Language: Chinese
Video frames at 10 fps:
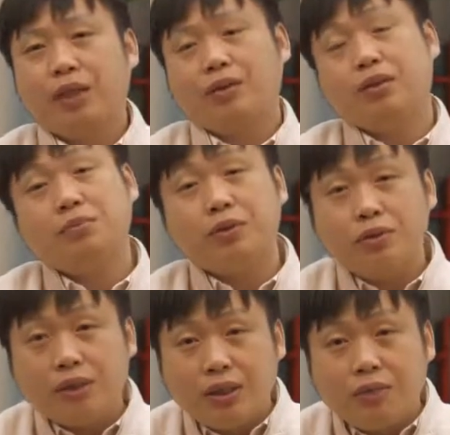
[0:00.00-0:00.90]
这不就
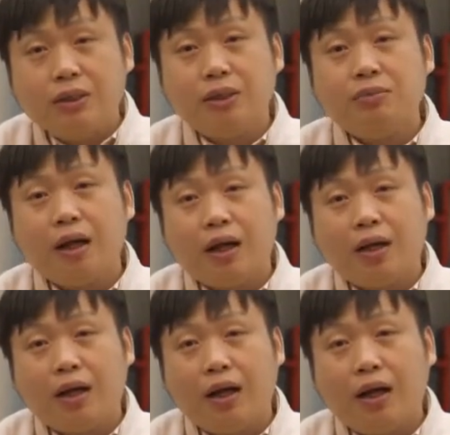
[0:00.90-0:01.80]
是一个问题吗？
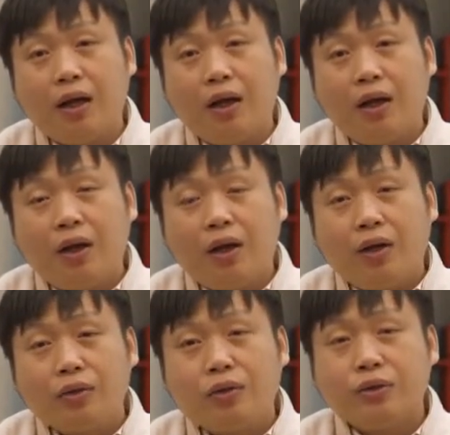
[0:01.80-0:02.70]
啊，
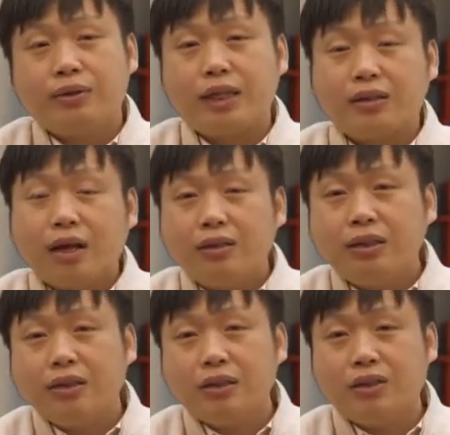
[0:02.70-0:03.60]
从在当
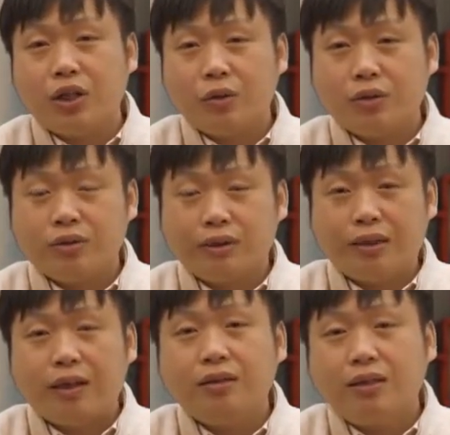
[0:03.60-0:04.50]
政的角，在
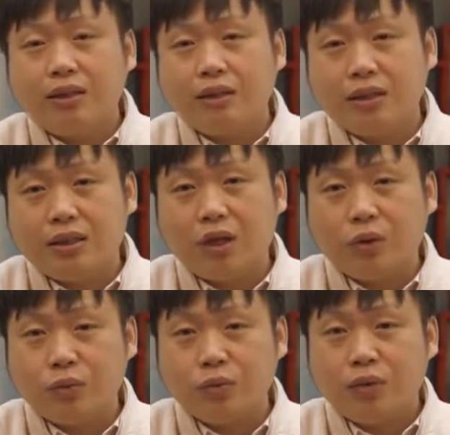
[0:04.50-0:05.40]
当政者的角
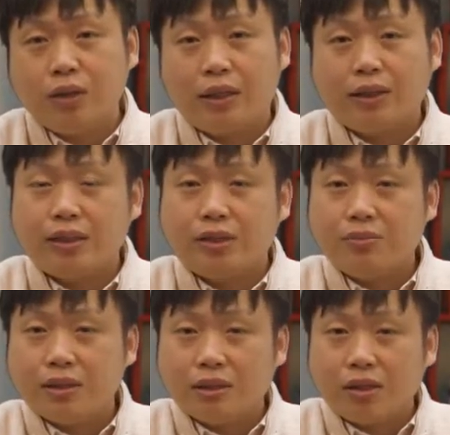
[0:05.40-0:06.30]
度，他是这么
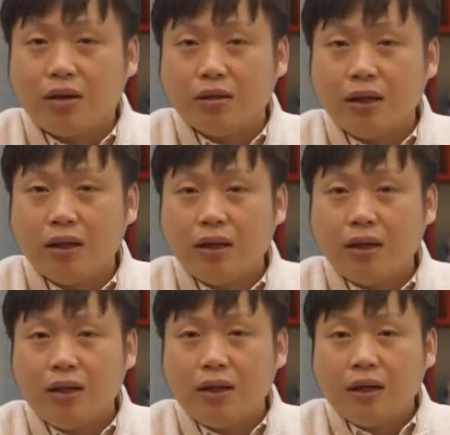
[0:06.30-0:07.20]
思考的。
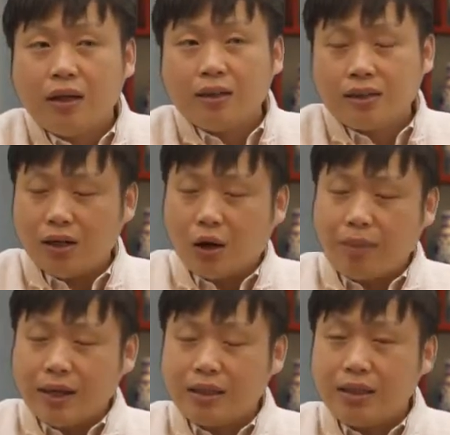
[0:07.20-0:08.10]
那在老
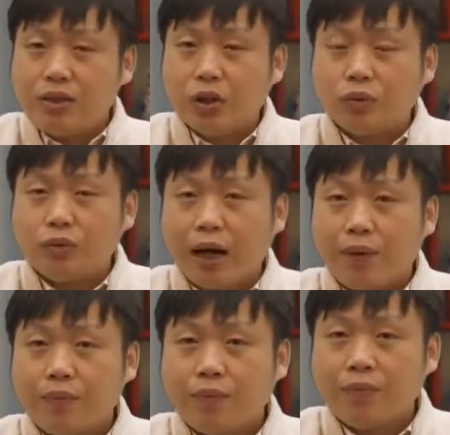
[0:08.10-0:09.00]
百姓的角度呢？
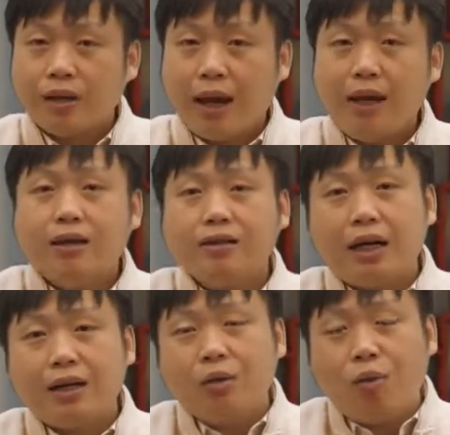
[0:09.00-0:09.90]
哎，他
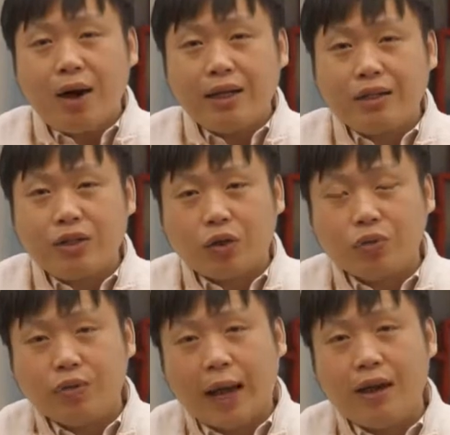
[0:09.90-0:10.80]
可以换一个角
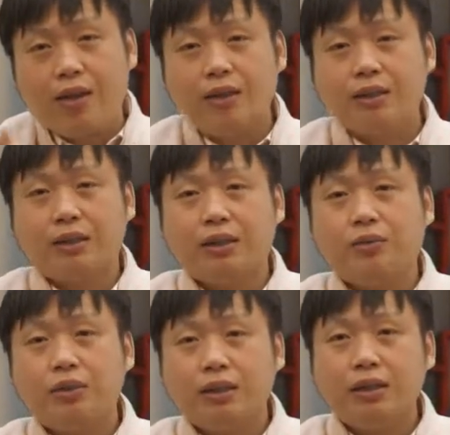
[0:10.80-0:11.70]
度来想这个
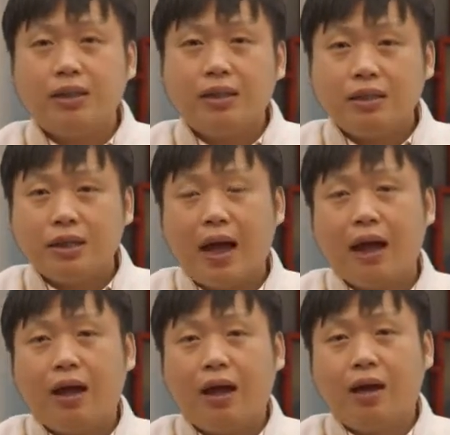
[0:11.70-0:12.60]
问题。你看，
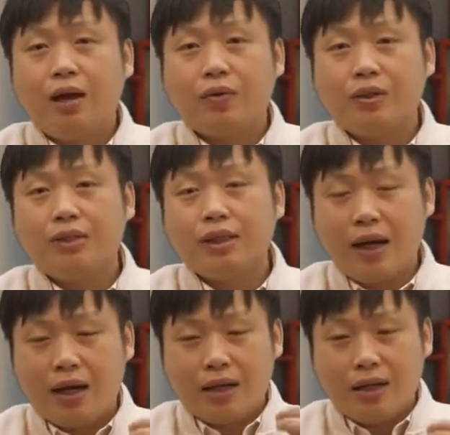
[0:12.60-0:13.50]
我现在
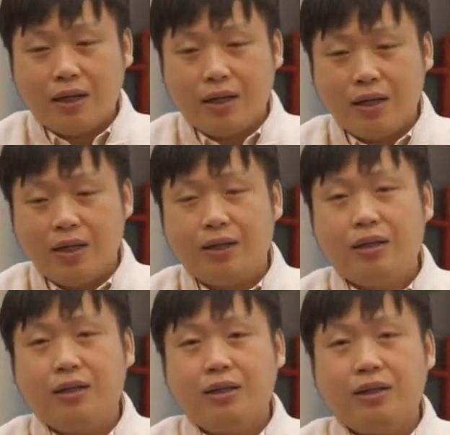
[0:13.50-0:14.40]

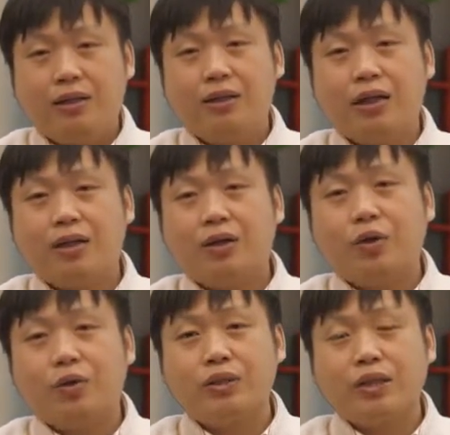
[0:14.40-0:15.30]
一年到
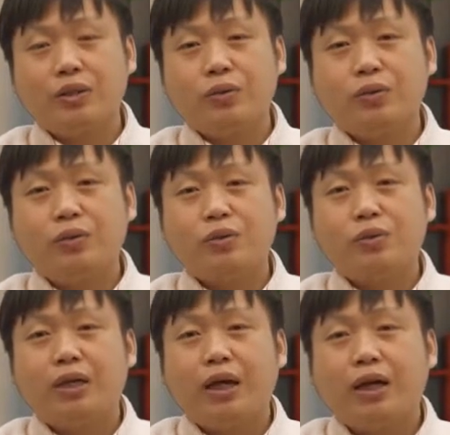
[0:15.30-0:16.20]
头辛辛苦苦的种
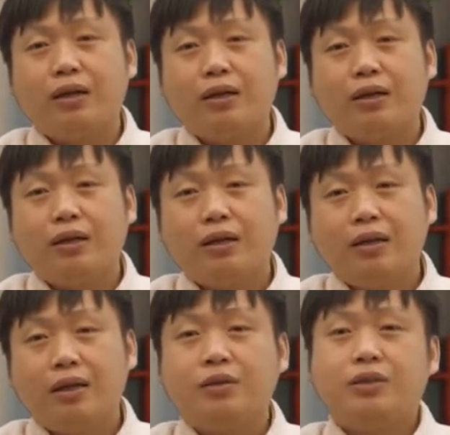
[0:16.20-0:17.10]
田，
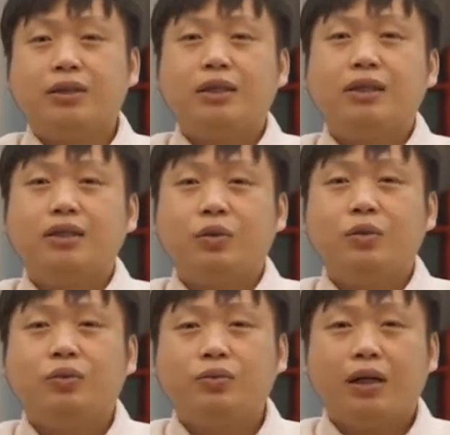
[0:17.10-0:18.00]
也就是这点收
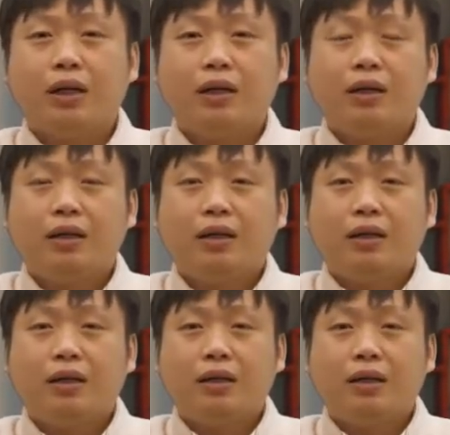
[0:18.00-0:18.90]
入，
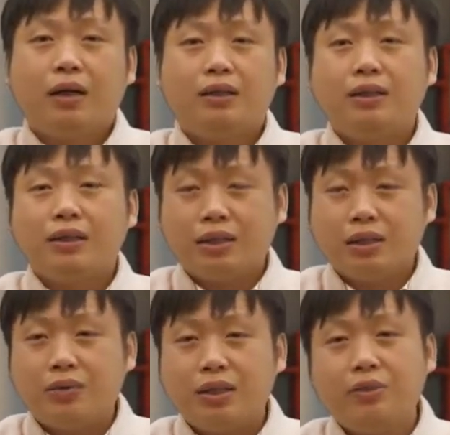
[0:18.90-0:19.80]
而且整个社
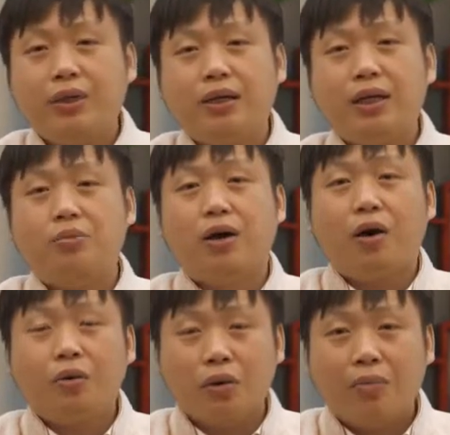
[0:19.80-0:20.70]
会地位也不
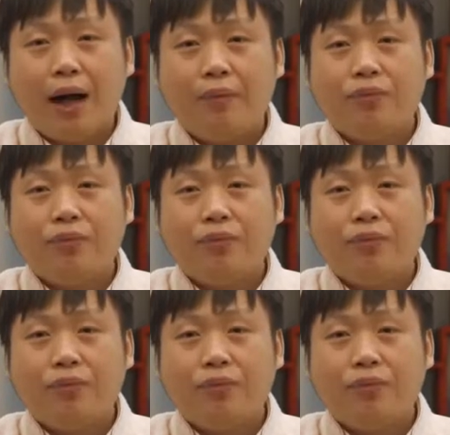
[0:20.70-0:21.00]
高，对吧？